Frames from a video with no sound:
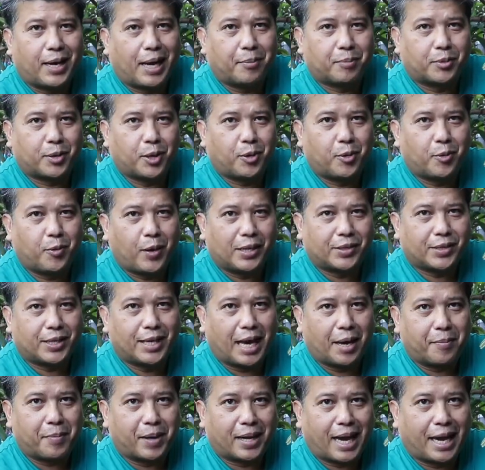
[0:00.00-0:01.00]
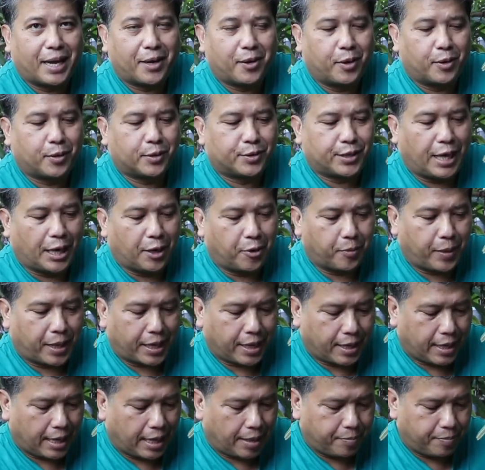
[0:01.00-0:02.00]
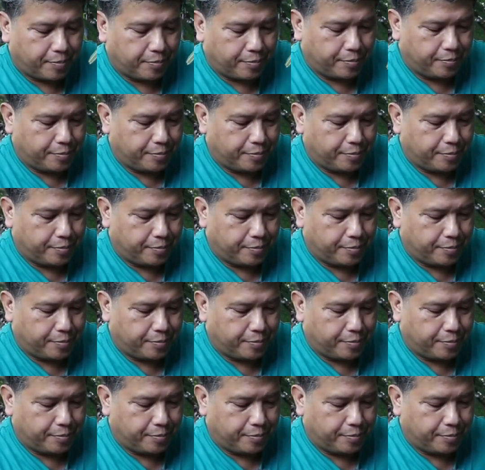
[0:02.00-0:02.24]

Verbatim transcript: ก็นำต้นวาสนาประกายทองใส่ลงไปครับ